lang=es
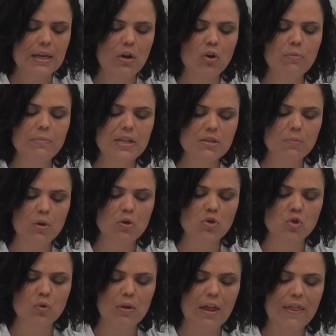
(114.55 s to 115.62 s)
que hoy mismo
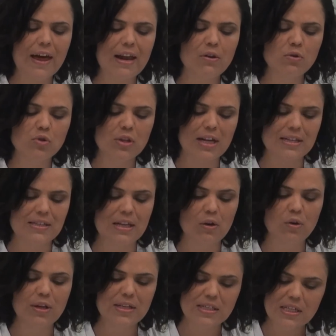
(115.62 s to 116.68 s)
los ciudadanos que así
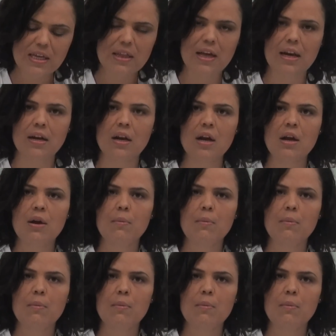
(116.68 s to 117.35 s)
lo decidan